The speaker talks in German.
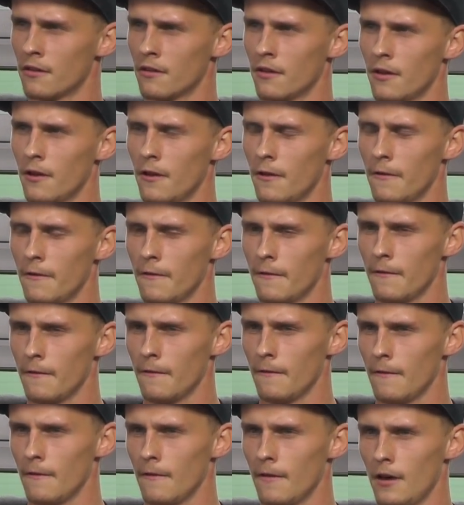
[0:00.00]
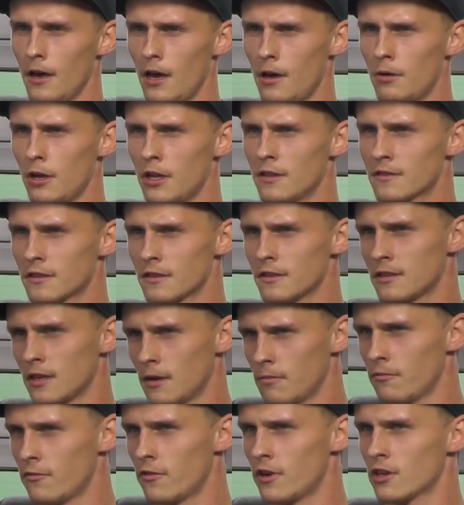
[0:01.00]
Ne? Aber
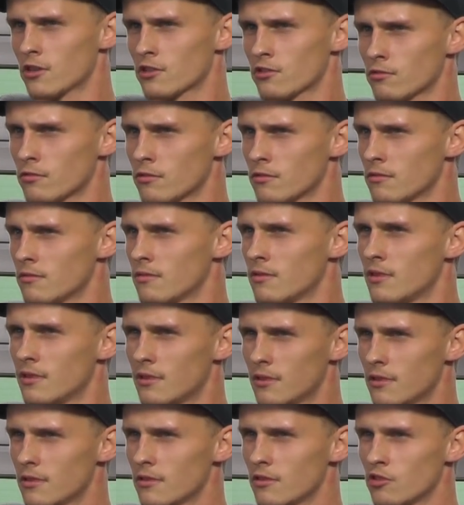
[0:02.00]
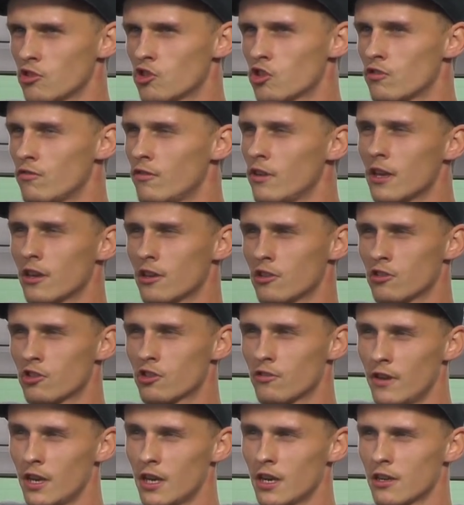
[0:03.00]
insgesamt war es schon ein, schwer, ein
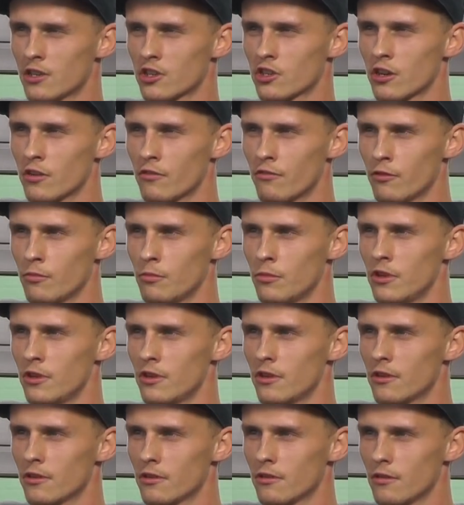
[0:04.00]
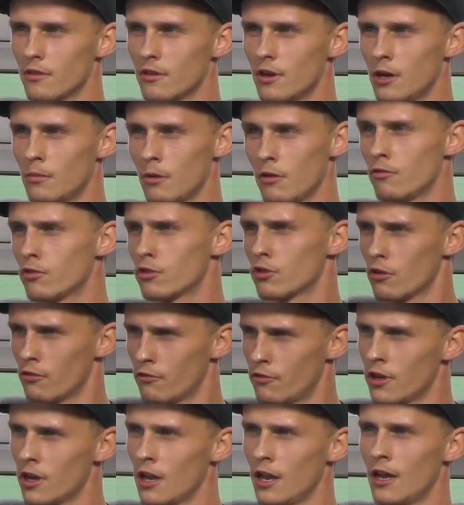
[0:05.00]
schwerer Schritt für mich, aber wo ich
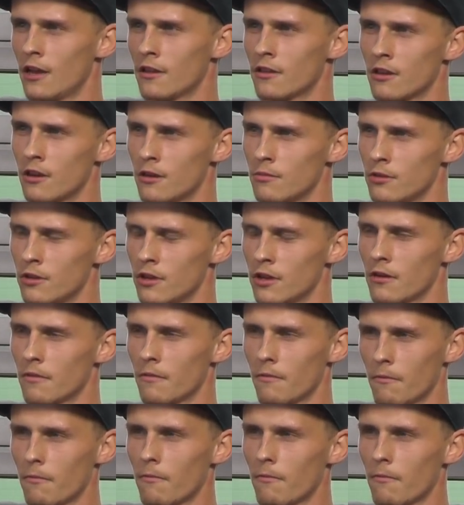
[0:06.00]
auch viel gelernt habe. Ja.